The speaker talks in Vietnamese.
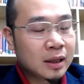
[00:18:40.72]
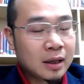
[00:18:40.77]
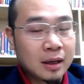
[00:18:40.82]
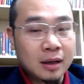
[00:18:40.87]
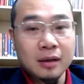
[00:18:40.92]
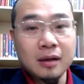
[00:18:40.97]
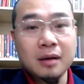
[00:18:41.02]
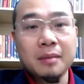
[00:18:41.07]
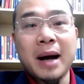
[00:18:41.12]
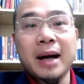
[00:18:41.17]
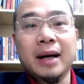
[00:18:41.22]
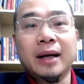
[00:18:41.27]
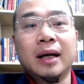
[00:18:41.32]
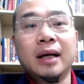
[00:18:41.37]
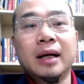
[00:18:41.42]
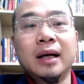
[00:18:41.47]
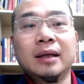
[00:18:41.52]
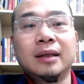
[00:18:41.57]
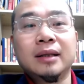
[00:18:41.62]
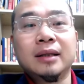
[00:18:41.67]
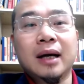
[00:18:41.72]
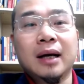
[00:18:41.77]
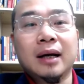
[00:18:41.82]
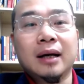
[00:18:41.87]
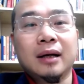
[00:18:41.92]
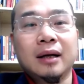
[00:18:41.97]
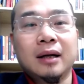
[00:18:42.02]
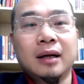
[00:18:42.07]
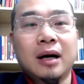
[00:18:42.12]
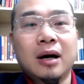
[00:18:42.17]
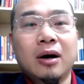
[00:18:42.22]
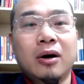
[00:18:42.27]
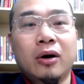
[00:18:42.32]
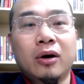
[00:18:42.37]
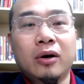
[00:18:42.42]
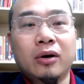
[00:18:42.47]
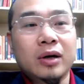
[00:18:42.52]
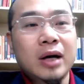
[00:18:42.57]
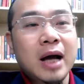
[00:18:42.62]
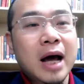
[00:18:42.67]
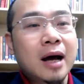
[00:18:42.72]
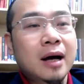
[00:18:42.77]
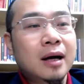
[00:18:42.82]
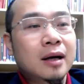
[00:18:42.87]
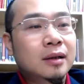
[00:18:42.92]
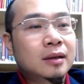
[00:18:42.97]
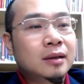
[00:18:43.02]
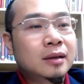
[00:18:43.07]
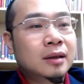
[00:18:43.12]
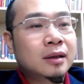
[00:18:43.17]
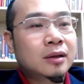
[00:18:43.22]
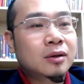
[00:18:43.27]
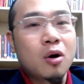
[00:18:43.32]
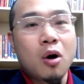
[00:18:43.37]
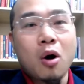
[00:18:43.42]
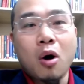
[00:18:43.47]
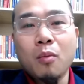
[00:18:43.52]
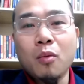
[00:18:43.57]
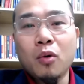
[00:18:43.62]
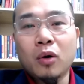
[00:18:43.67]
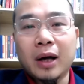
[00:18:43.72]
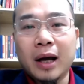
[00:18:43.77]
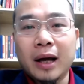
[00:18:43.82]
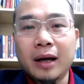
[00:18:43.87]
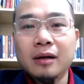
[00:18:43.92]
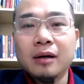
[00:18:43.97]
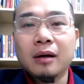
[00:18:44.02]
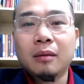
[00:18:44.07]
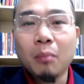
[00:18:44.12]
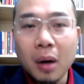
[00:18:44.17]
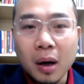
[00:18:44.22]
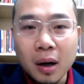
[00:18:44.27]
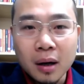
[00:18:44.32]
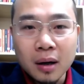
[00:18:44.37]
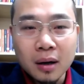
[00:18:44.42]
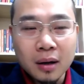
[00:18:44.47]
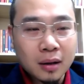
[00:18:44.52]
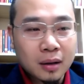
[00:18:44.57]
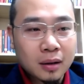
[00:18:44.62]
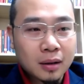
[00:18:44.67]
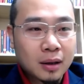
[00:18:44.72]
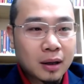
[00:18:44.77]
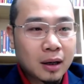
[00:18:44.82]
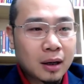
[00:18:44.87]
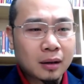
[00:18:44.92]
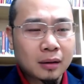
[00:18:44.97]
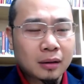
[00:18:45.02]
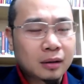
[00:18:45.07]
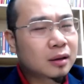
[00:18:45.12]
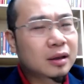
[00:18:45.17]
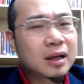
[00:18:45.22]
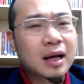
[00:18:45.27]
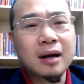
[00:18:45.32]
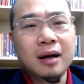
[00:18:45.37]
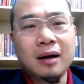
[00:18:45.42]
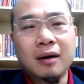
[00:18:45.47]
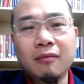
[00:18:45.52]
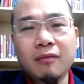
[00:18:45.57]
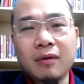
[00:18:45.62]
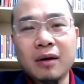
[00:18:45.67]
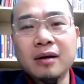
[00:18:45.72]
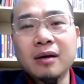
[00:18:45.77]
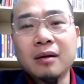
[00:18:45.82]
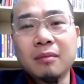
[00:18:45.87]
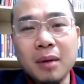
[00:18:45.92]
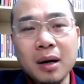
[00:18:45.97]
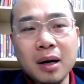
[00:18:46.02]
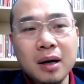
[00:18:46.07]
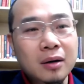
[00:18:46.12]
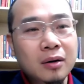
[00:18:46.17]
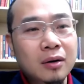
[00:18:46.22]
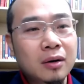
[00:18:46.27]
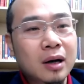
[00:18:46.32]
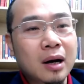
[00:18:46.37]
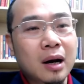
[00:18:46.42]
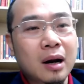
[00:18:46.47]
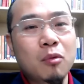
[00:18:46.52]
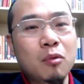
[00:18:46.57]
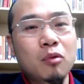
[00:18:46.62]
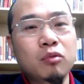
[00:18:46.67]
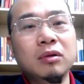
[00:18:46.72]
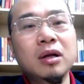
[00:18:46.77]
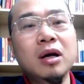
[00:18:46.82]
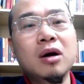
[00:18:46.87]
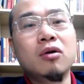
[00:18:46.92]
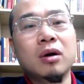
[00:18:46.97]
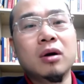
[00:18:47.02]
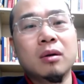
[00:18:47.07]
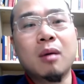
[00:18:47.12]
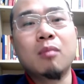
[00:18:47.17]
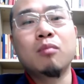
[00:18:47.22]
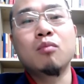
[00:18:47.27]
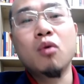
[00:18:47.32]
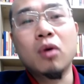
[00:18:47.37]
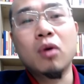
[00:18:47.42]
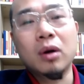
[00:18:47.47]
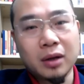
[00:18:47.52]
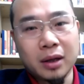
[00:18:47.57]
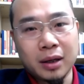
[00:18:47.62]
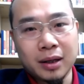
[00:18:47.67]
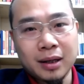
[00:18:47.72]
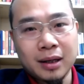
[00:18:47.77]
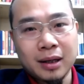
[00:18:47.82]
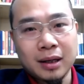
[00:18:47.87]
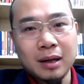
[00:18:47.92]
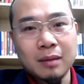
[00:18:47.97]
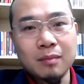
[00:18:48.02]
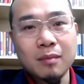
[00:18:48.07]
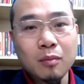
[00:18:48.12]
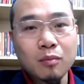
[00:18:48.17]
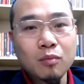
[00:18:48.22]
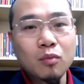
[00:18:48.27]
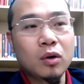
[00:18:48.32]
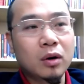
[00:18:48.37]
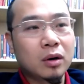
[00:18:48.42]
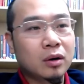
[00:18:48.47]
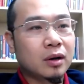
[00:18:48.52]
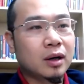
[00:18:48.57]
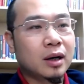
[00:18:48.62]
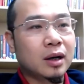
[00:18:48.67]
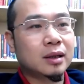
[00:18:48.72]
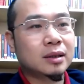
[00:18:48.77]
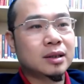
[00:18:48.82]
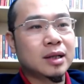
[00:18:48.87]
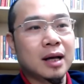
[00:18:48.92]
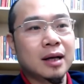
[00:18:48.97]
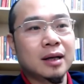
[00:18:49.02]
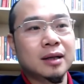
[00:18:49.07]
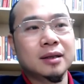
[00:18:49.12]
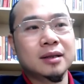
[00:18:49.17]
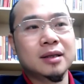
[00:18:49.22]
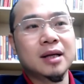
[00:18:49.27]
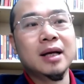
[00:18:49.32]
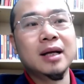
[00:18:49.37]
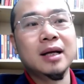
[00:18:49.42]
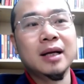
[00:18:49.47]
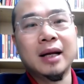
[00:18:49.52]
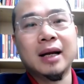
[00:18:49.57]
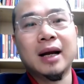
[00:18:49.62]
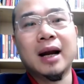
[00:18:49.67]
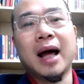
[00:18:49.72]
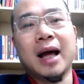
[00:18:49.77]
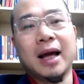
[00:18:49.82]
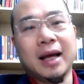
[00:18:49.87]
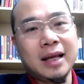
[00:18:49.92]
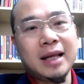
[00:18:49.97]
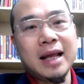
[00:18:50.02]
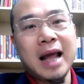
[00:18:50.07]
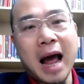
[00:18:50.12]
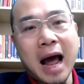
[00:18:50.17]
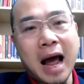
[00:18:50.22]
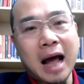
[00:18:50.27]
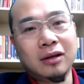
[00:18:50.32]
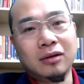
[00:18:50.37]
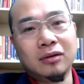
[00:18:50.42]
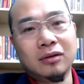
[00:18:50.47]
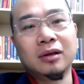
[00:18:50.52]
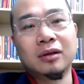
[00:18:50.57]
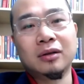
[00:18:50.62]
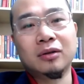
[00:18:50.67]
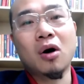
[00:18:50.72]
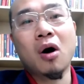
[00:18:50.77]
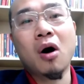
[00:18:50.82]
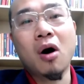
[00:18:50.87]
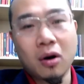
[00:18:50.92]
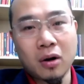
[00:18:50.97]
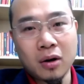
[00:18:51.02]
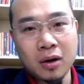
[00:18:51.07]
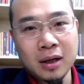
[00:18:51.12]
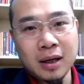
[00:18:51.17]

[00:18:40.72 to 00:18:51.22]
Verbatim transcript: Người bạn đấy là gì ạ? Là họ đang có một cái ước mơ, à, thực ra là không phải ước mơ, nó là mục tiêu, cái mong muốn rồi. Cái mong muốn đó là gì ạ? Xây lại cái nhà nó thật to.